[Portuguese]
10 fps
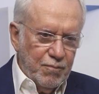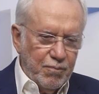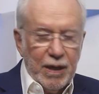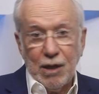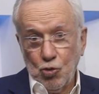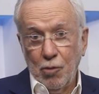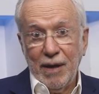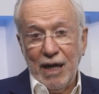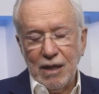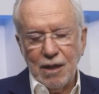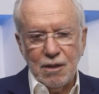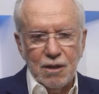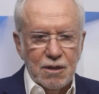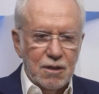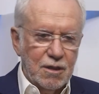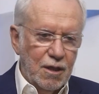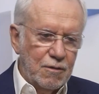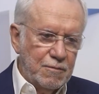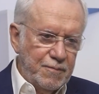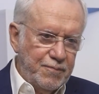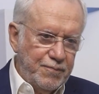para tomarem a decisão